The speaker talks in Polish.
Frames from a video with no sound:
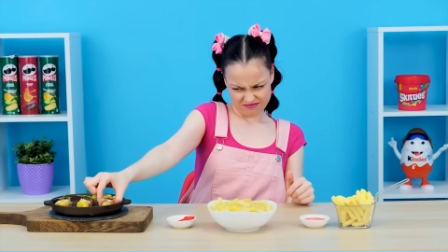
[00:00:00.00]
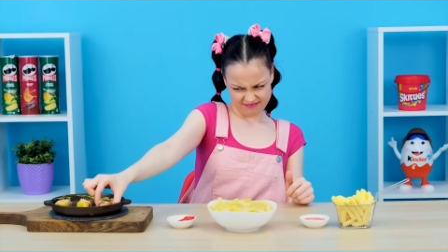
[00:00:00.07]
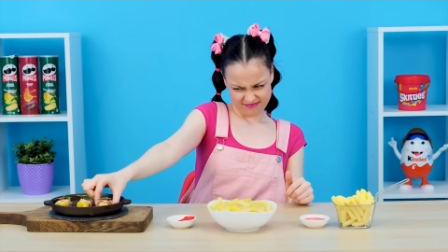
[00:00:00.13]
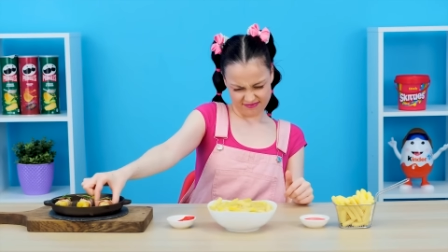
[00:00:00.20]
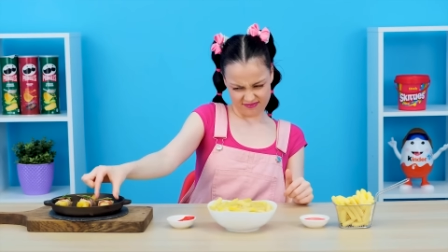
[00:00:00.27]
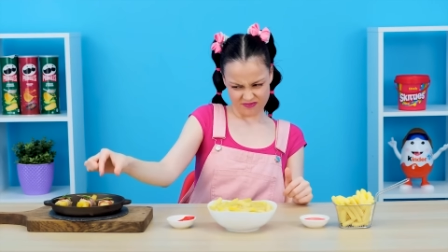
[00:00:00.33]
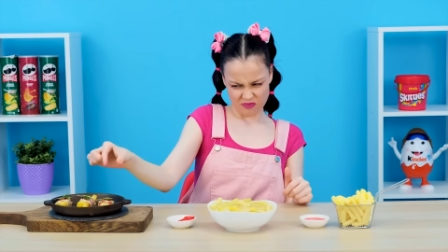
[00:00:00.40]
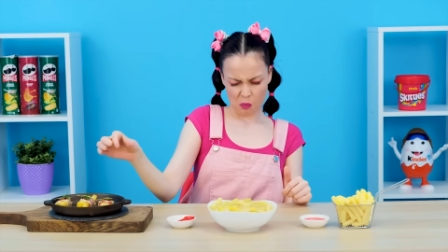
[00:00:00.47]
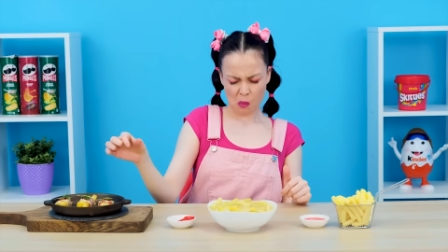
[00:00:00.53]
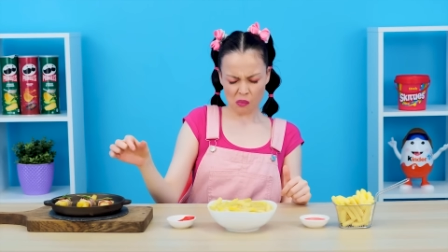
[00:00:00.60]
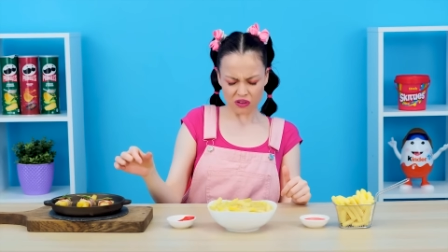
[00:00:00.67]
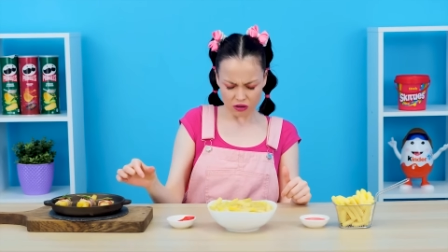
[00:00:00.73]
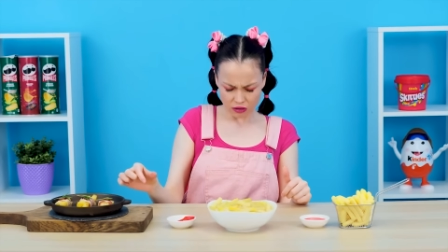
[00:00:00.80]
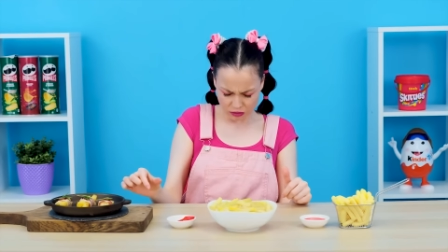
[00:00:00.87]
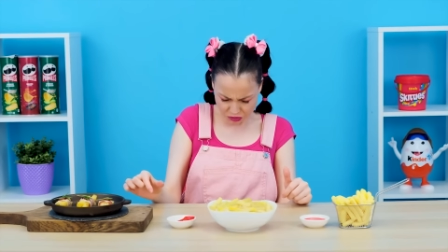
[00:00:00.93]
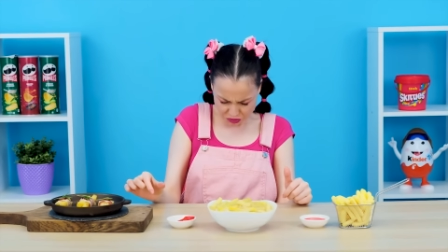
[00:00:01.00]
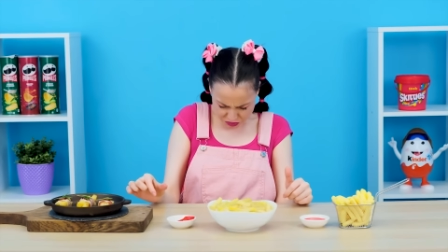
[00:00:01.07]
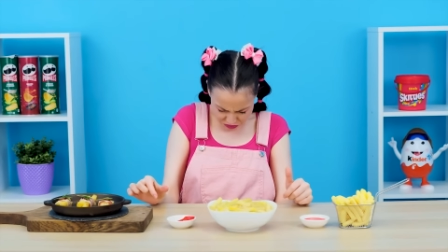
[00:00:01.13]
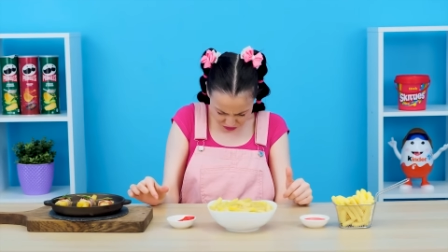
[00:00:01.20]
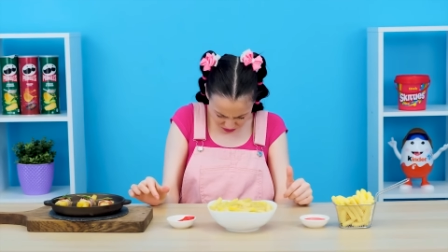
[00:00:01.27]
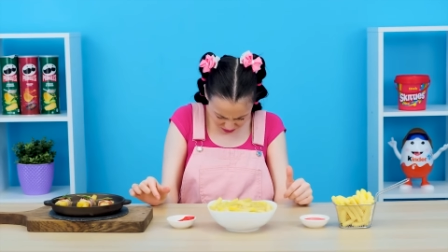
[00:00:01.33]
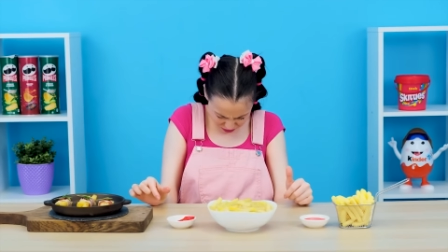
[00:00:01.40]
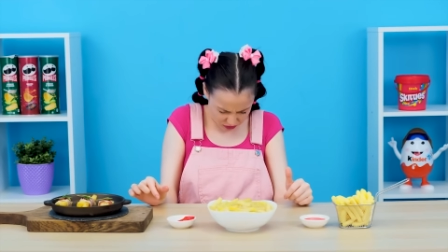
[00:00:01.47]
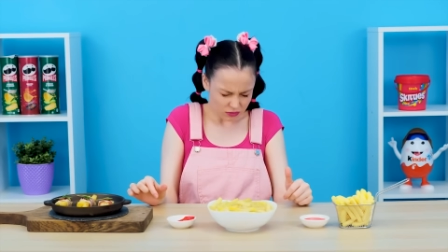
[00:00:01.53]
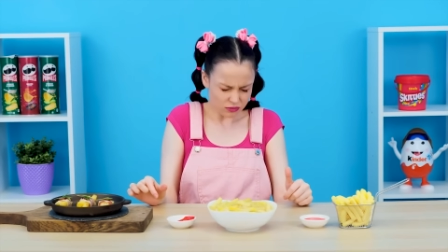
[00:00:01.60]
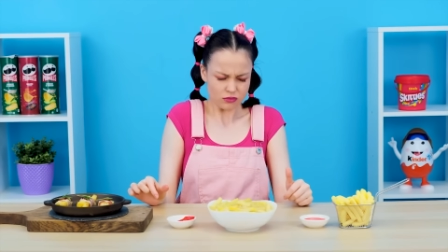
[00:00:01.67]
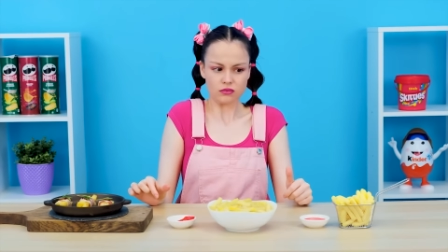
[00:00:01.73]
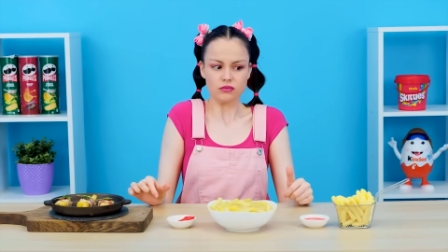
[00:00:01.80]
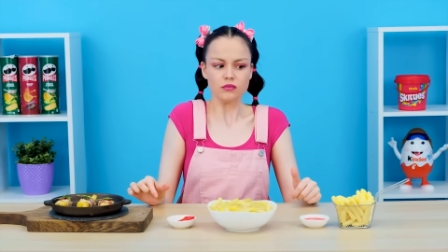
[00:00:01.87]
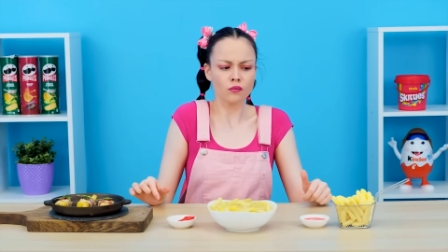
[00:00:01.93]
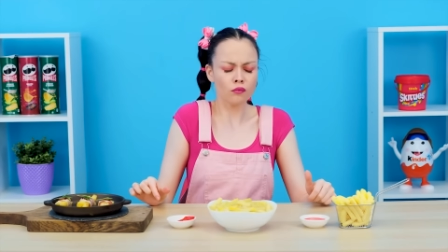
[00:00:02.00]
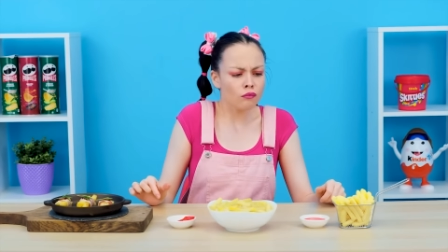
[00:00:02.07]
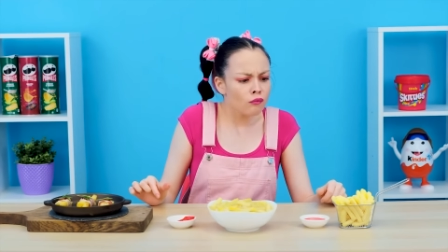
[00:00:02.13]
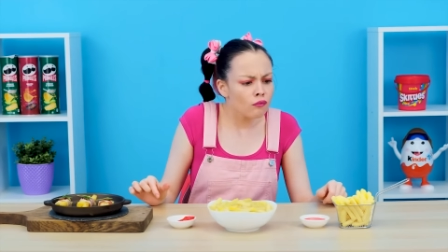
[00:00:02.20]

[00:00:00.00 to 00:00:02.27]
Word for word: szefowo kuchni, ale nie podoba mi się to.